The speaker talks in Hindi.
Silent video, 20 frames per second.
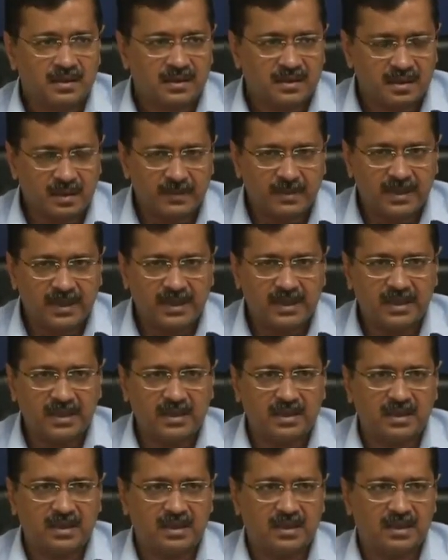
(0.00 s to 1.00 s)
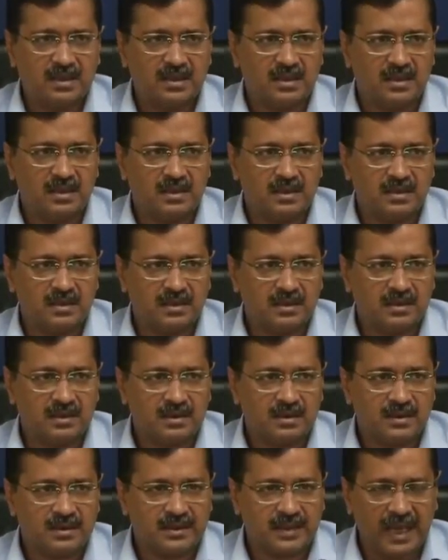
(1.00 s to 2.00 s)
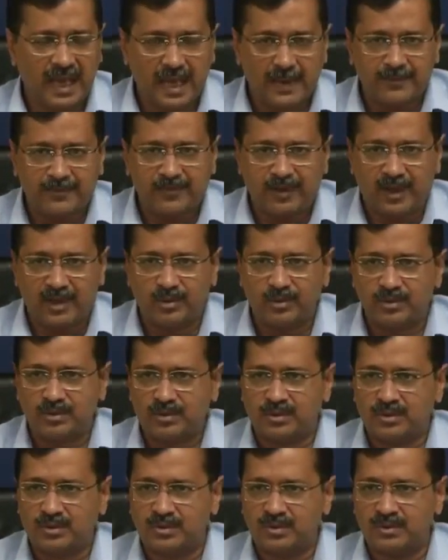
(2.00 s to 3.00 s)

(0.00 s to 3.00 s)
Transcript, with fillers: सभी आ, कैब वालों को